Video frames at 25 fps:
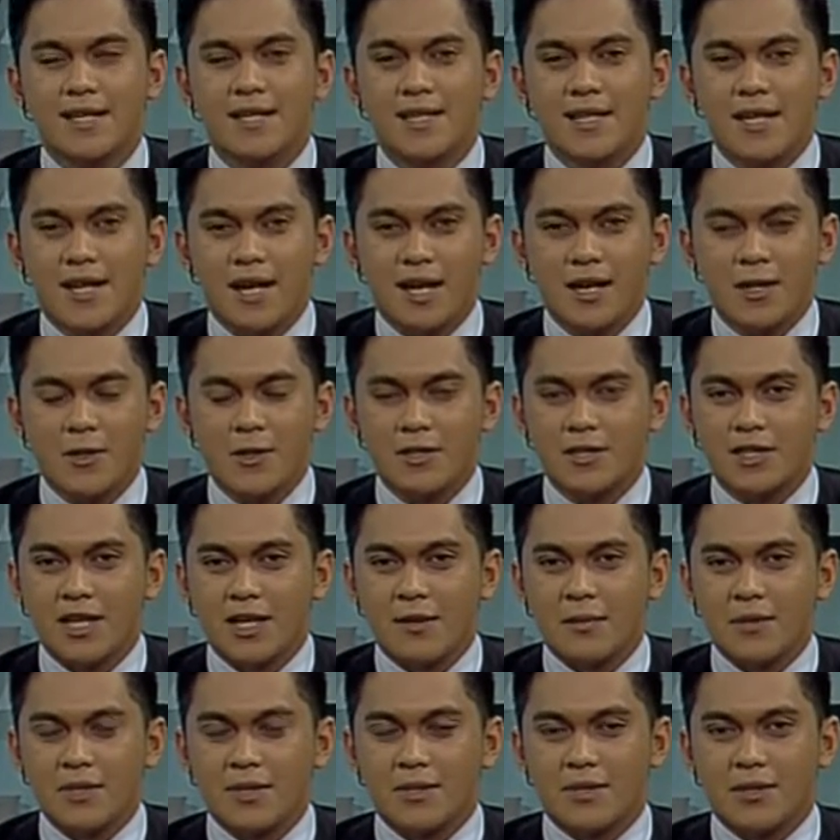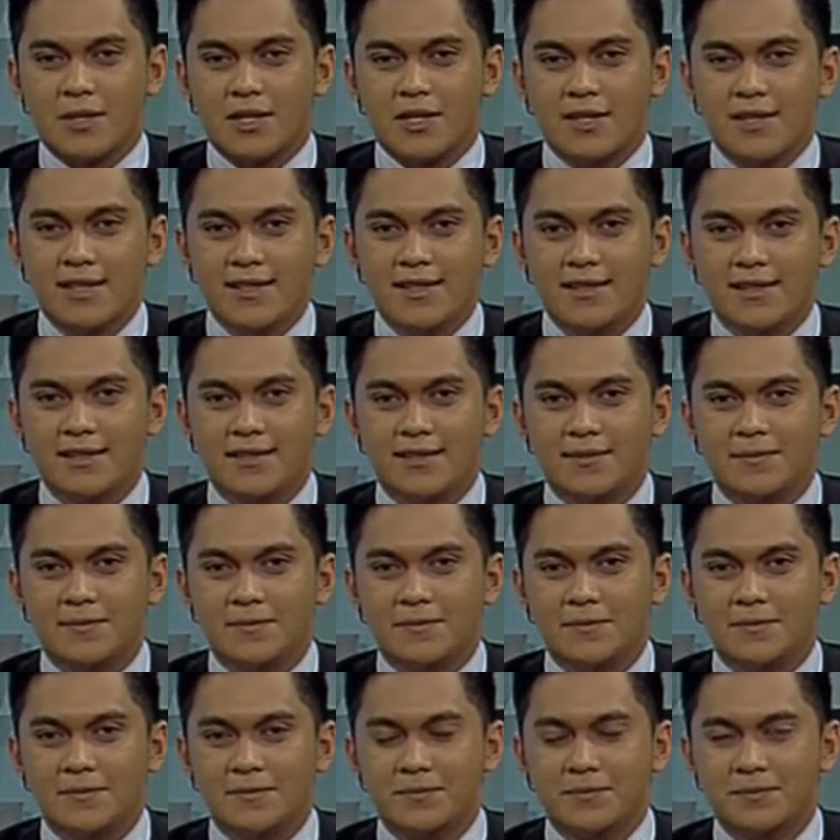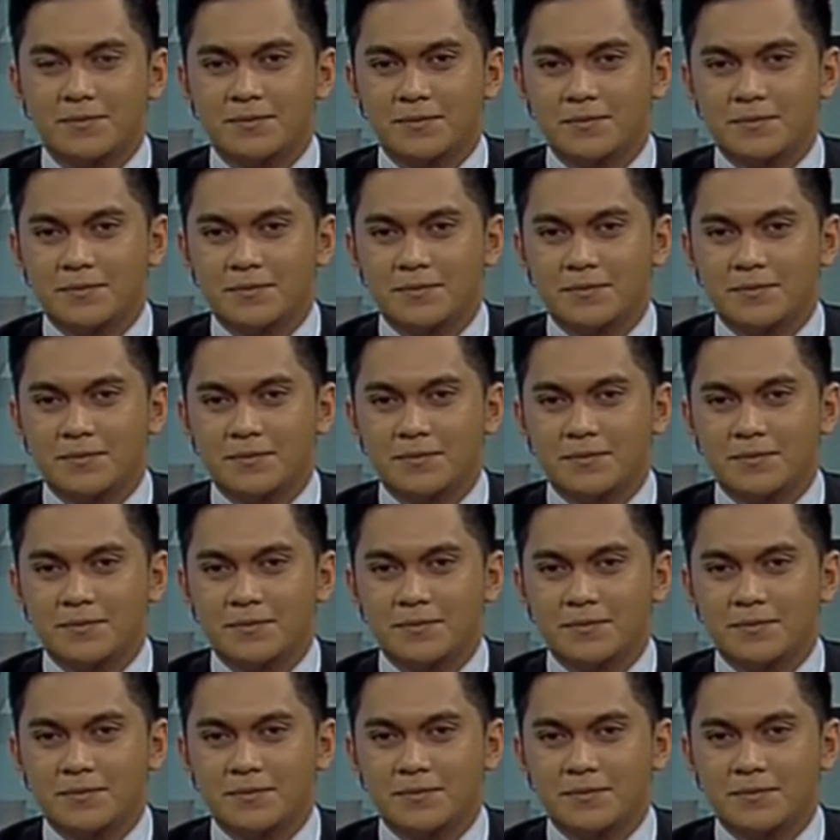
lagi. Halo, selamat sore.